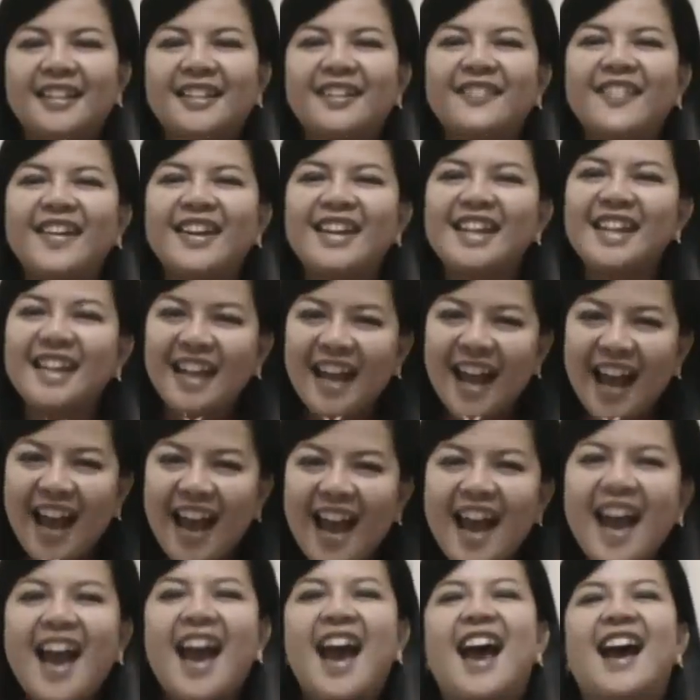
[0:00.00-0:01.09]
สวัสดีค่ะ
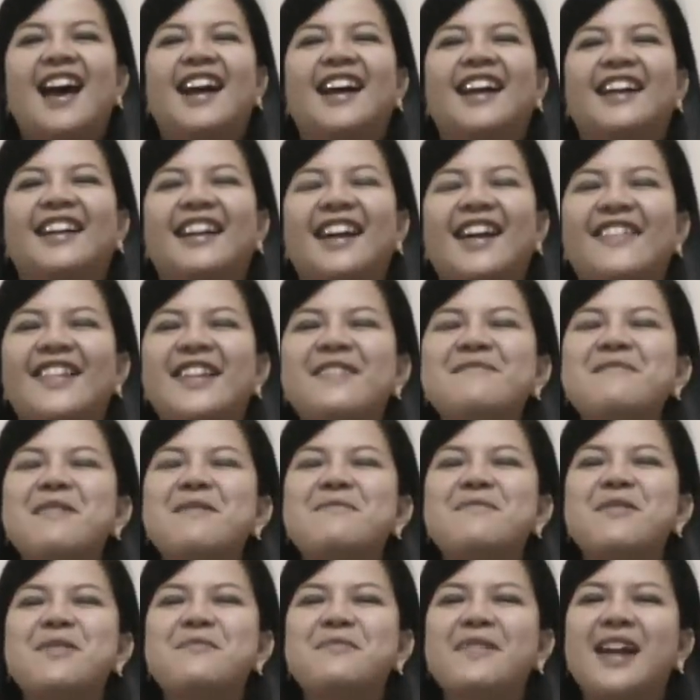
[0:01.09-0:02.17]
เราได้มา
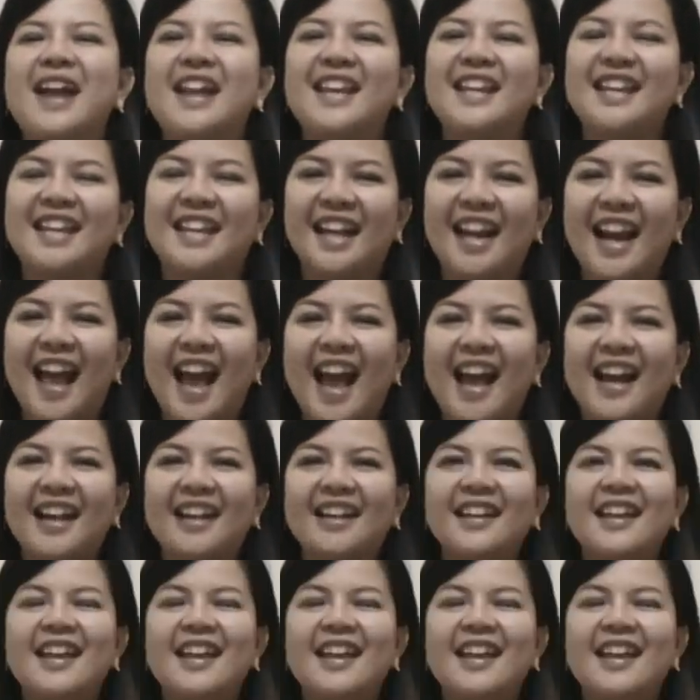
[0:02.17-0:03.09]
พบกันอีกครั้ง